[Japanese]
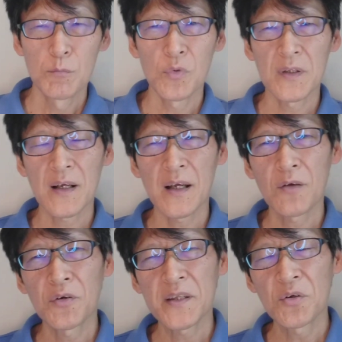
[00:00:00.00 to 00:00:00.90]
もうなんか
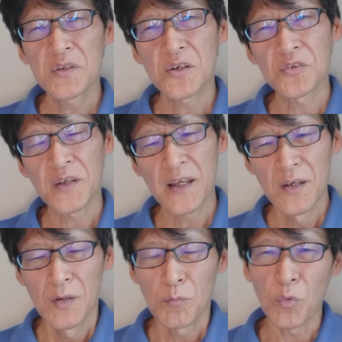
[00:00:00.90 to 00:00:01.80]
こうやって読んでるとね、
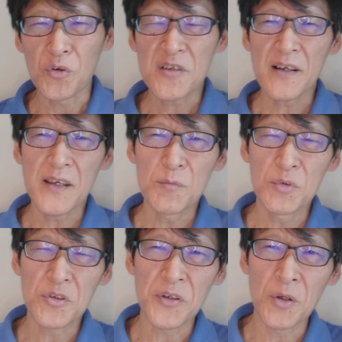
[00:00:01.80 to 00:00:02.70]
もうおちゃらけ
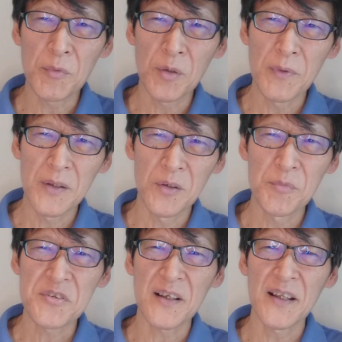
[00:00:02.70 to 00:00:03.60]
ムードに読む読
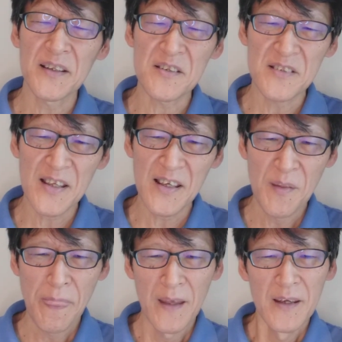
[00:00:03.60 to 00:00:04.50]
むしかないですね。
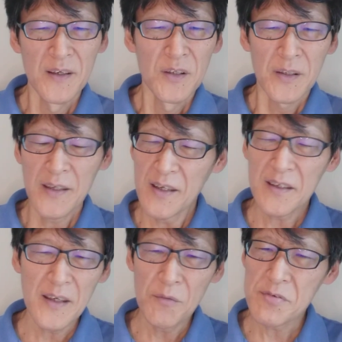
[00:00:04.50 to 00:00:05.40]

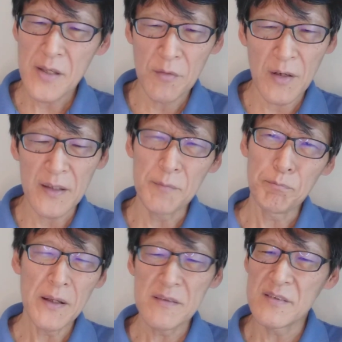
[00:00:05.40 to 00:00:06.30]
KK 夫妻は一
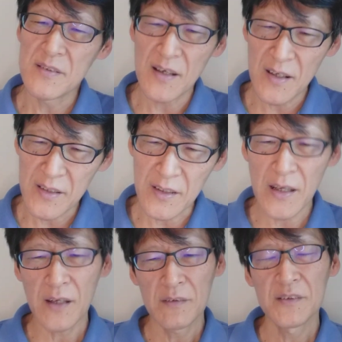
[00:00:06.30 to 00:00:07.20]
般人であり、
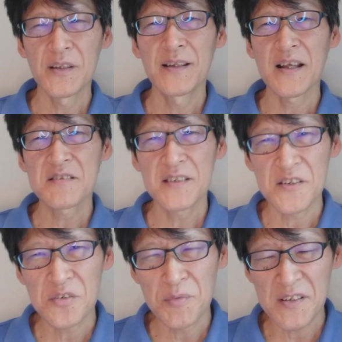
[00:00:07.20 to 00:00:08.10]
えー、らしいで
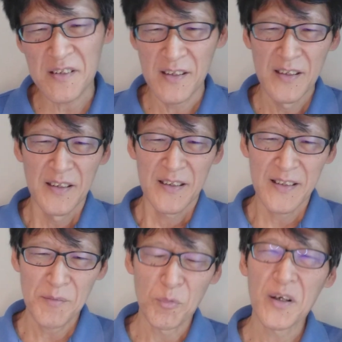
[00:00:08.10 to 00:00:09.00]
すよ、皆さん。
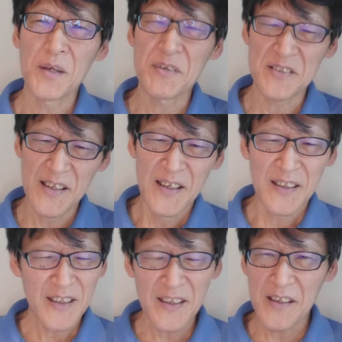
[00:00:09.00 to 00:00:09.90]
ね、もう一回言いますね。
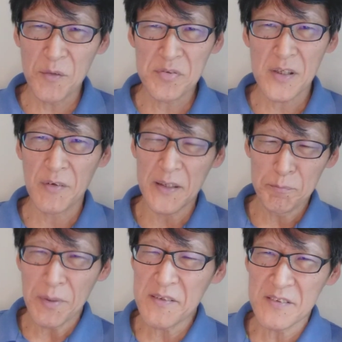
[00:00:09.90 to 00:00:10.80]
KK 夫妻は
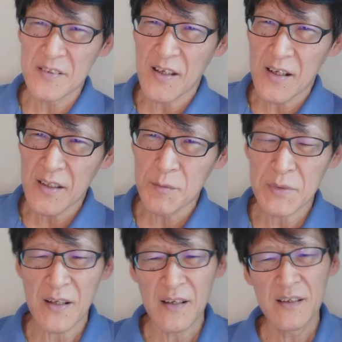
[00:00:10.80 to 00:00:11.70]
一般人であり、み
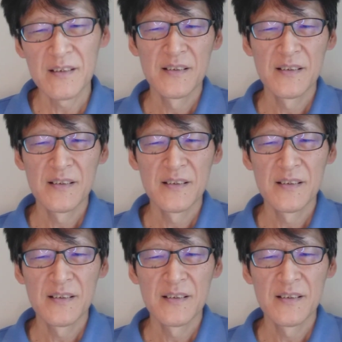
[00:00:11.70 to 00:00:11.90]
たいなね。